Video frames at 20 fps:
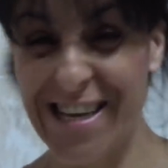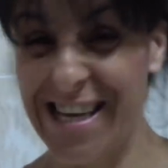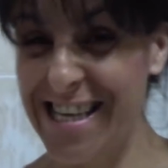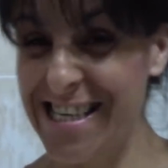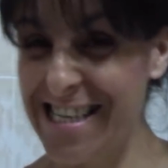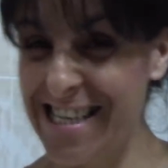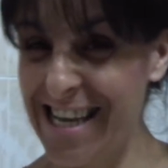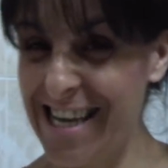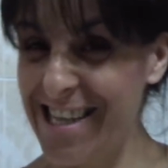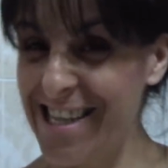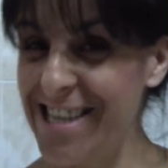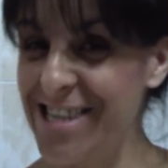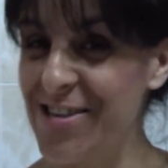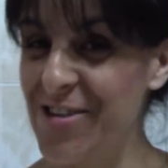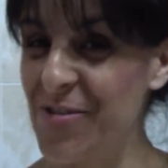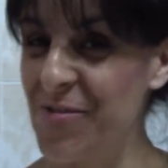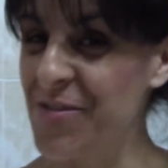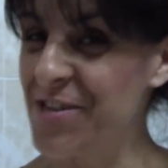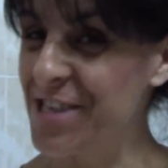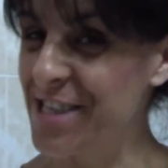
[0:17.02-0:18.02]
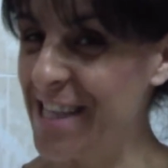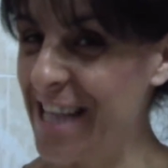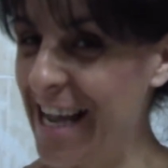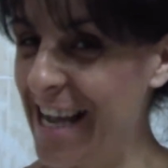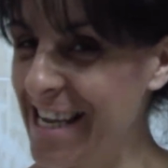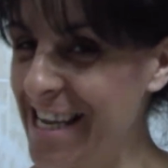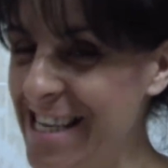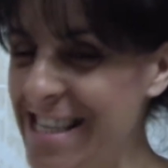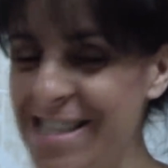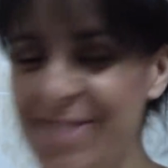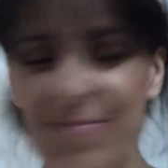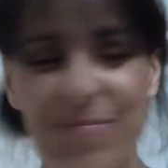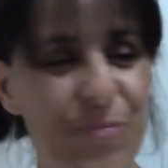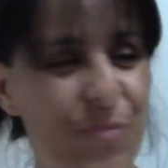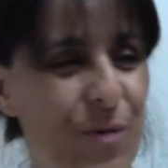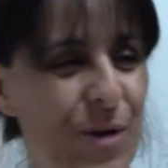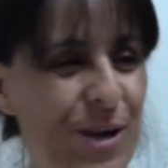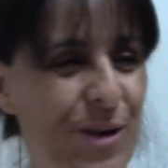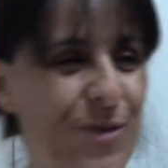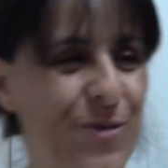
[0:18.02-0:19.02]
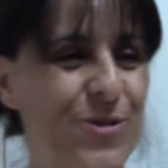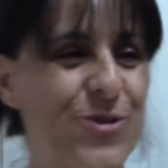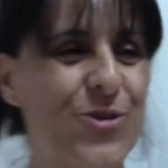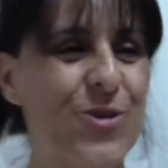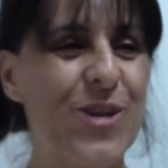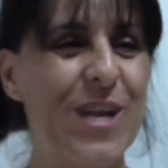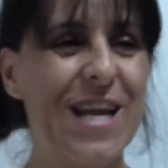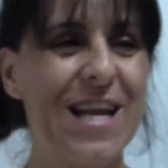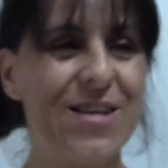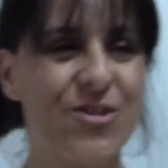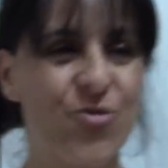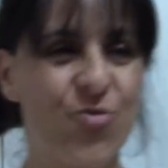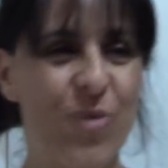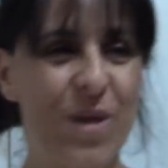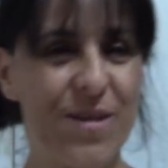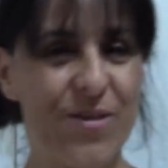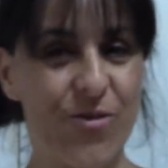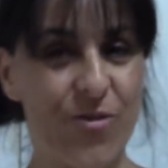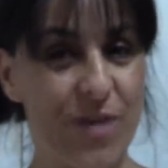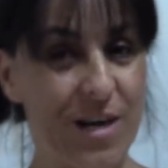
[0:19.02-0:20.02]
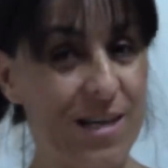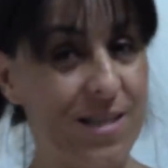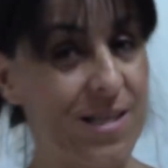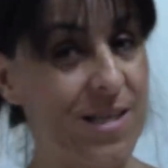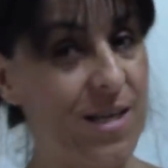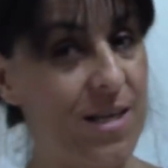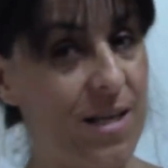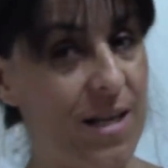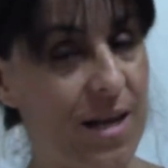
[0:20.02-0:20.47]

buenas tardes, ¿cómo estáis? Bueno, son las 4 casi,